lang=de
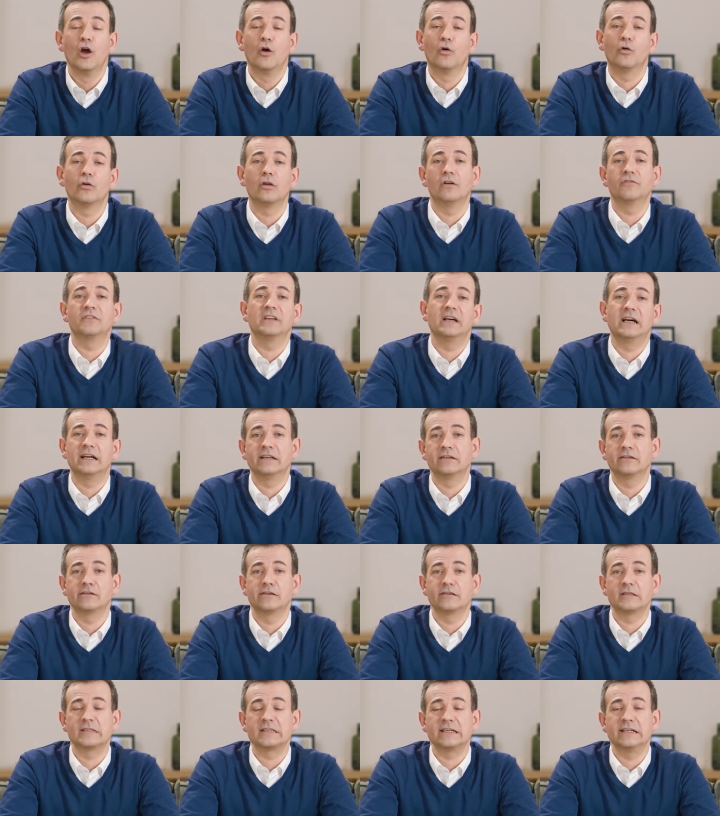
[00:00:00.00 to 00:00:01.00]
und auf der
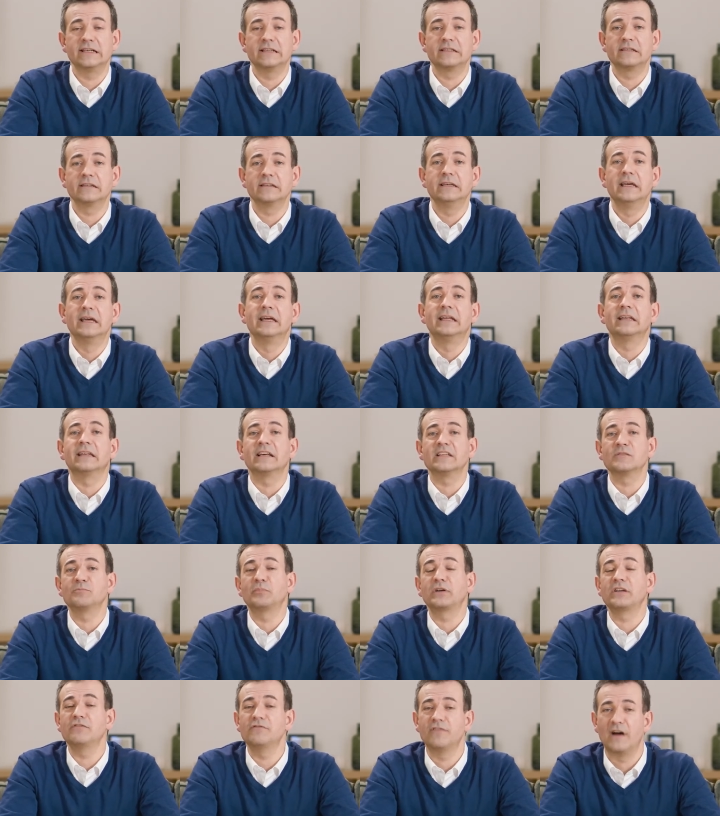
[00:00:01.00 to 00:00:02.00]
anderen Seite das
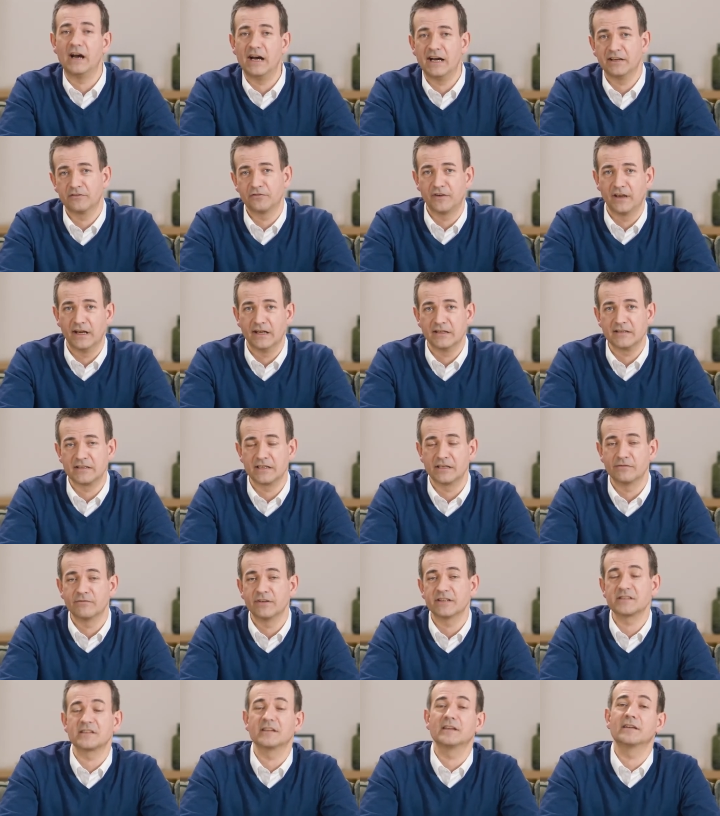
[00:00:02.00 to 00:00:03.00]
Privatfernsehen,
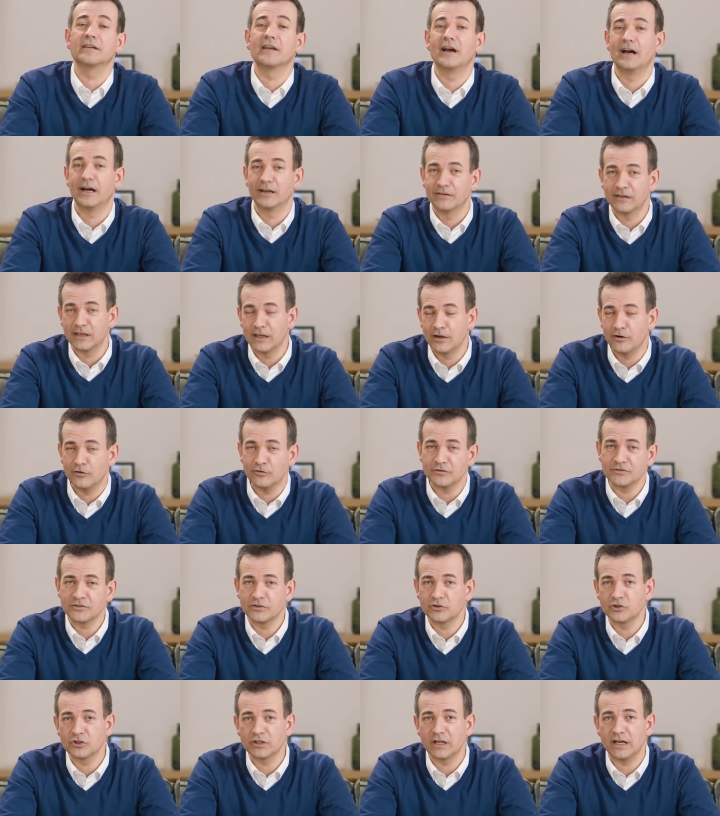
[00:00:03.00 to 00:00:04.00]
was in HD
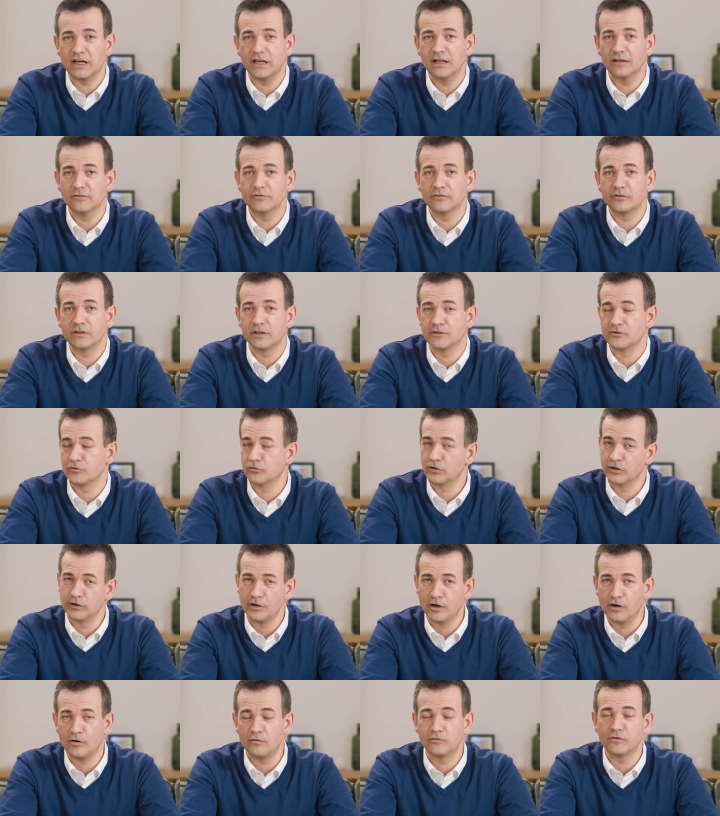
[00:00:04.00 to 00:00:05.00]
ausgestrahlt wird, also
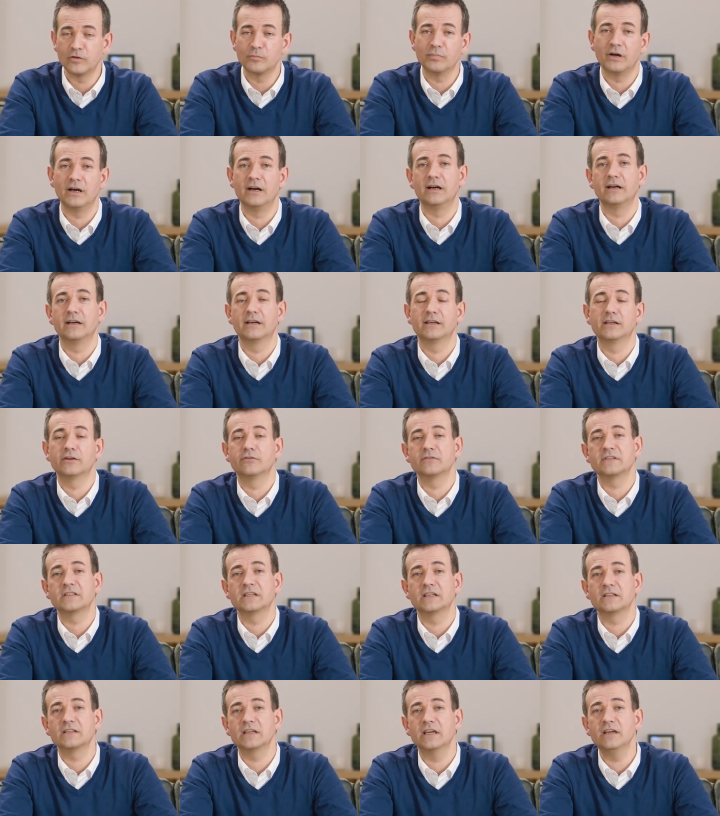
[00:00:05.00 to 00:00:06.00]
genau wie bei ARD und
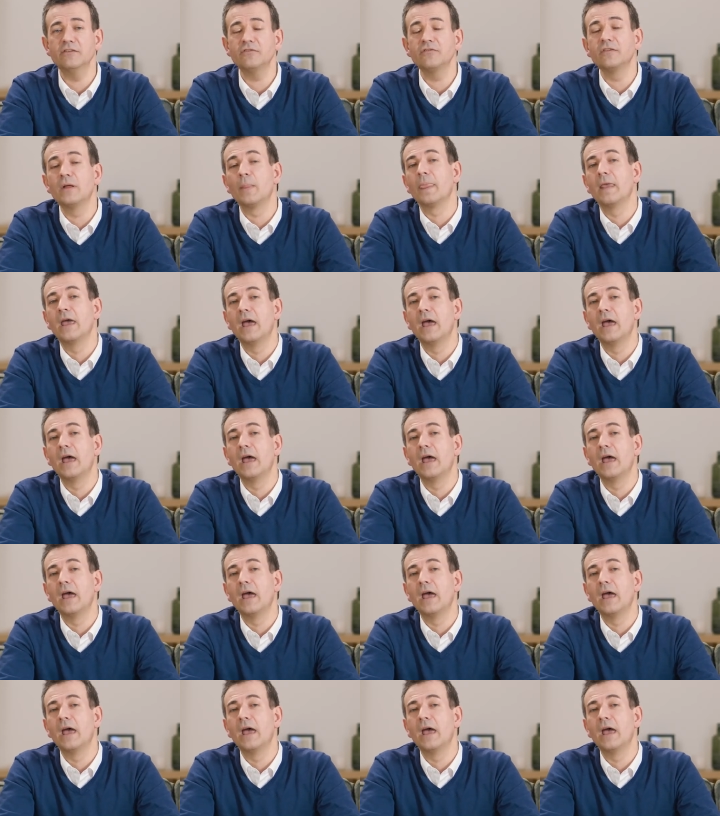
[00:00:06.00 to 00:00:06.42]
ZDF